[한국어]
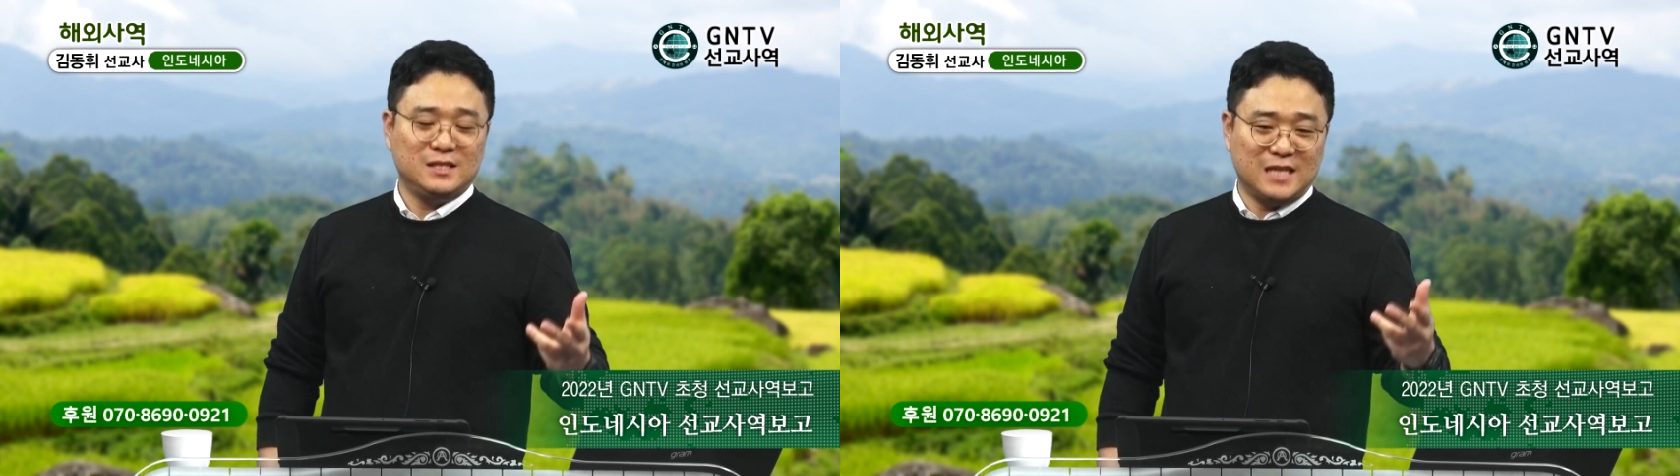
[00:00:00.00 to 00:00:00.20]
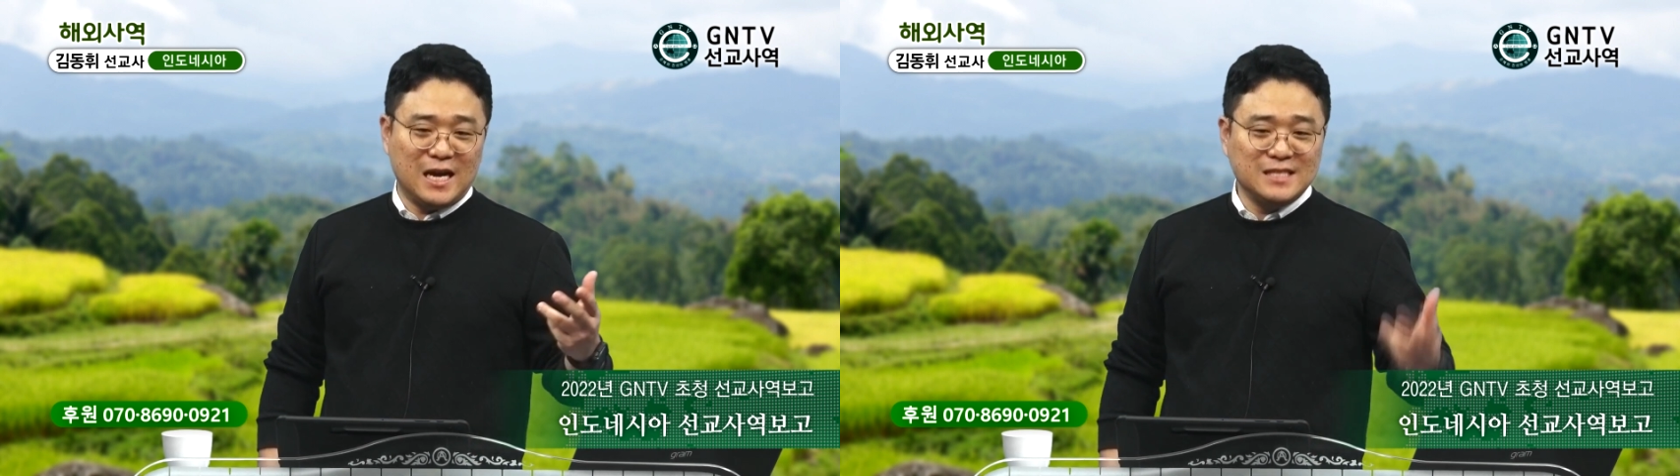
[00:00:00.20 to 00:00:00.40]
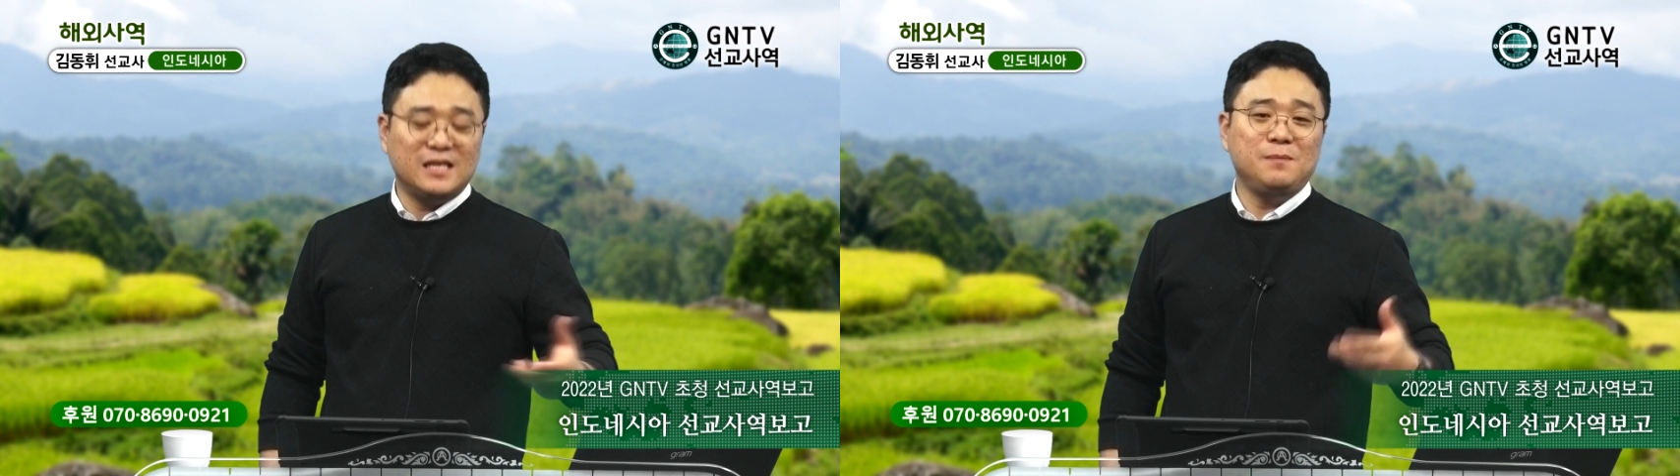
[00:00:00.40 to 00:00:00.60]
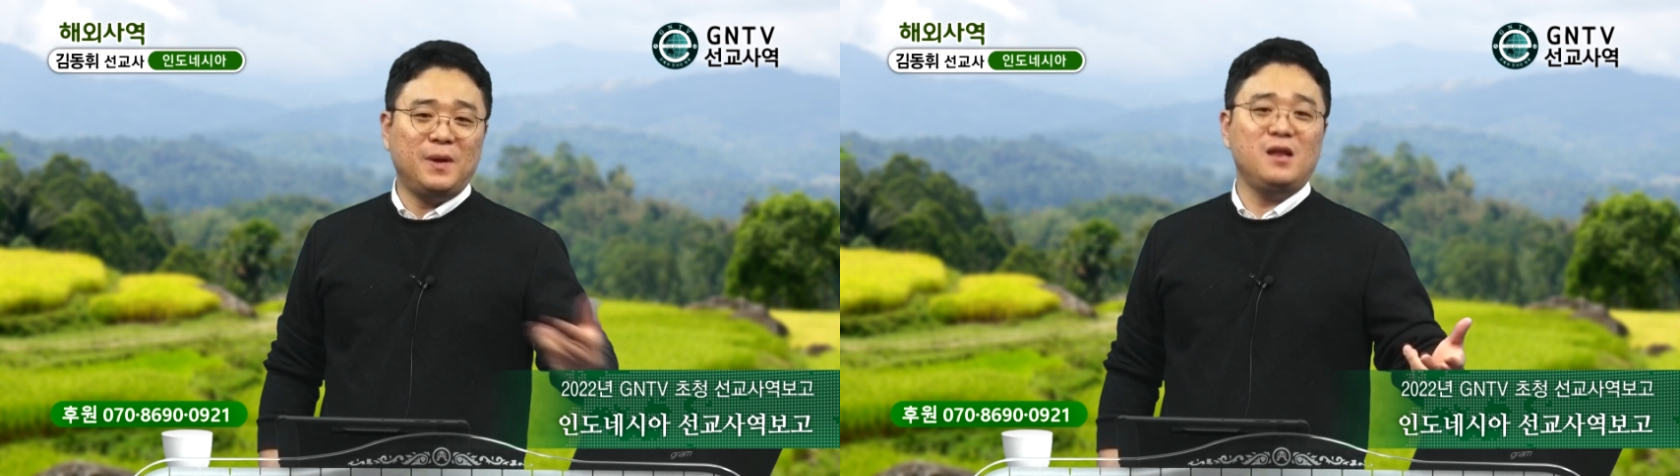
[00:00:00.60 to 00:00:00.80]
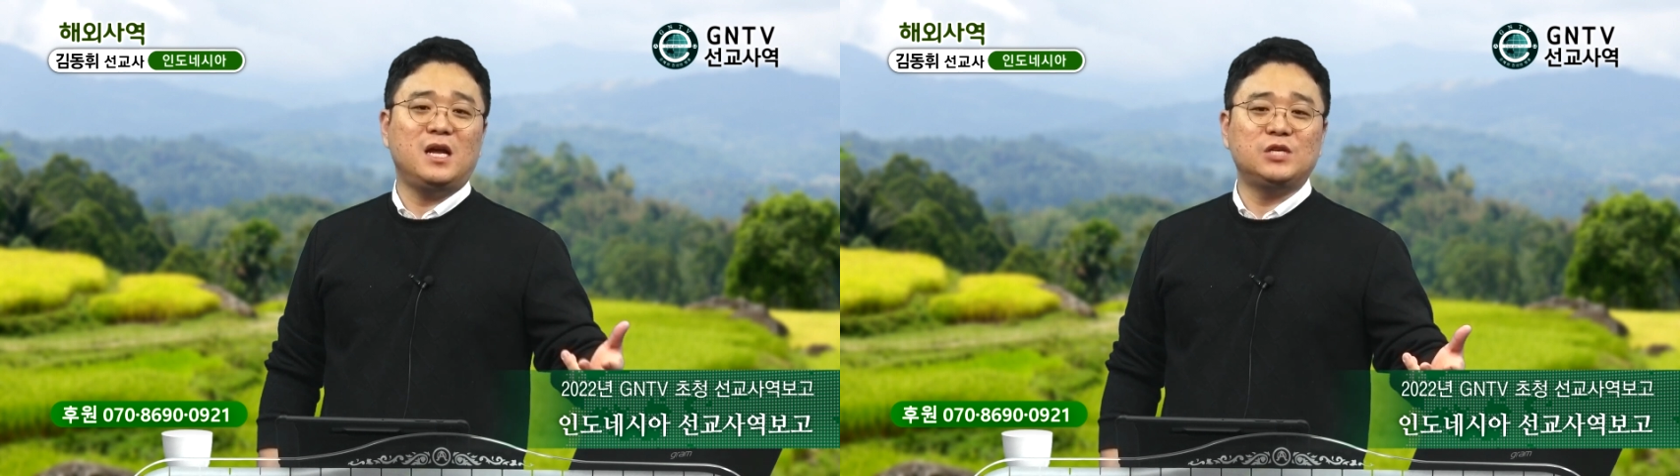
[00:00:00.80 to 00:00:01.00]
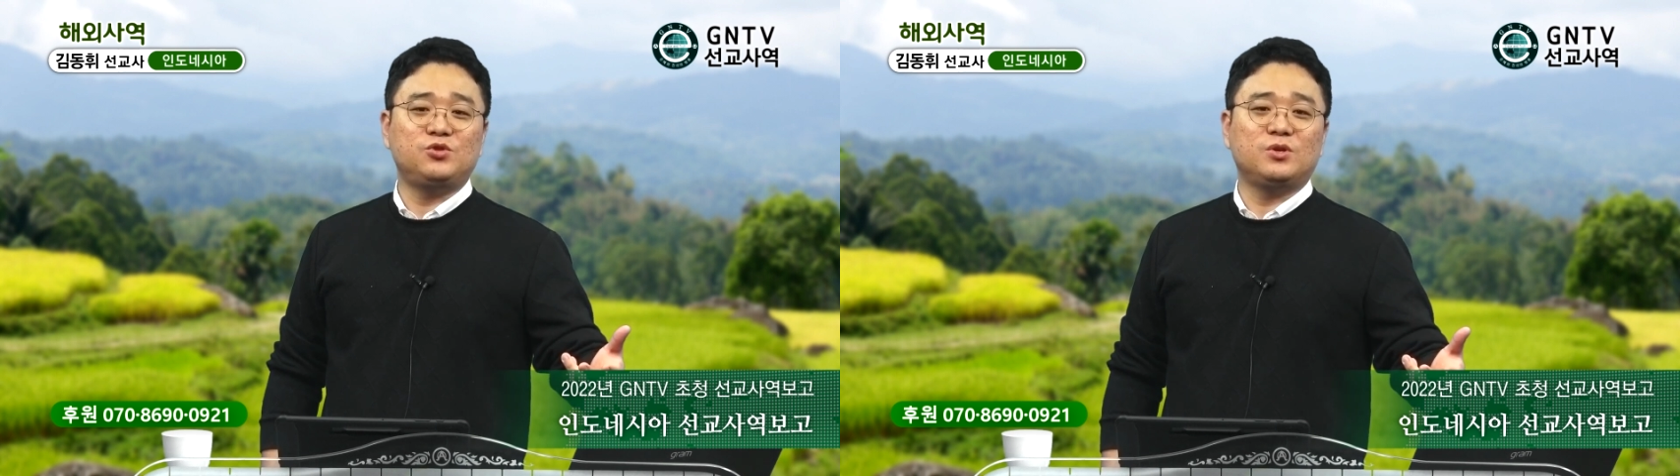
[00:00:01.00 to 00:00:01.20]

장사를 빨리 할 수